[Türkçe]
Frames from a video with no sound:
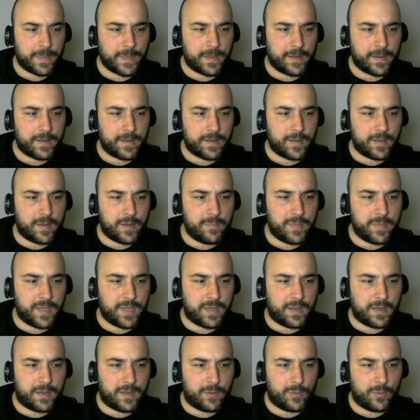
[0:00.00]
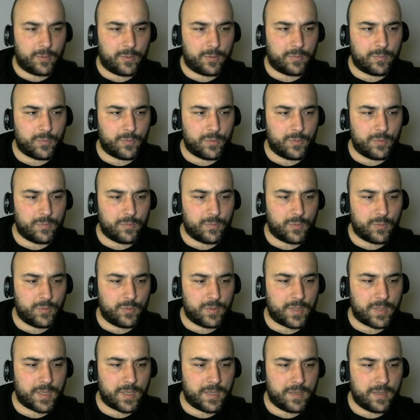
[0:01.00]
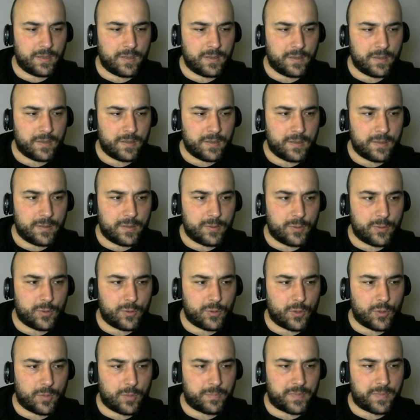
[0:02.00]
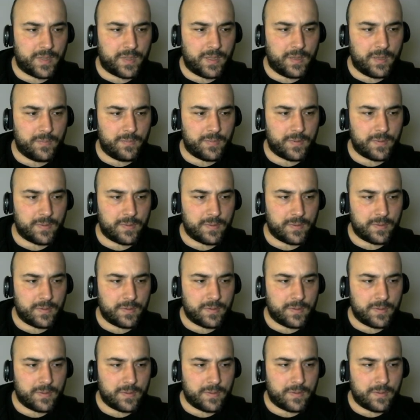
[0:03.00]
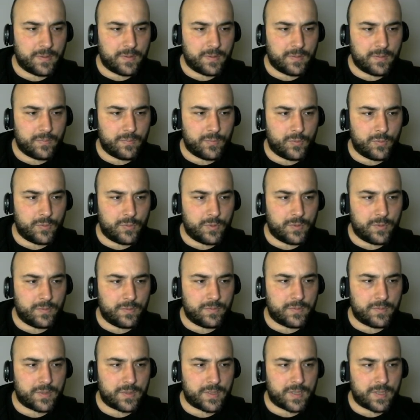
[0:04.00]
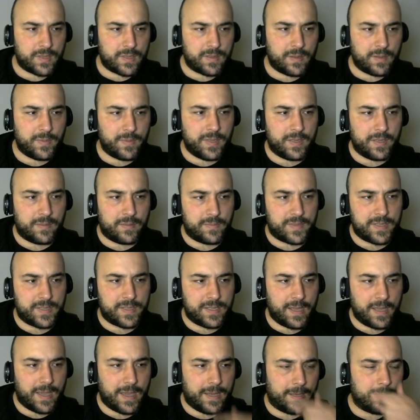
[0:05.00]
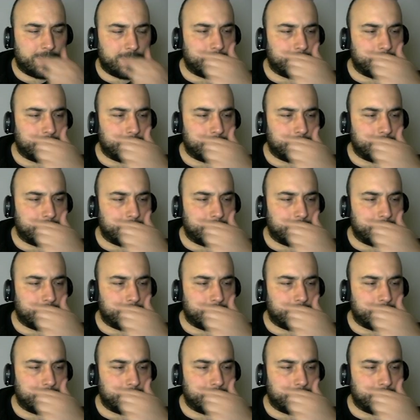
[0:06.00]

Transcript: Atağım 1k oldu. Bunu, bunu da shop deyip bunu satabilirim. Sell.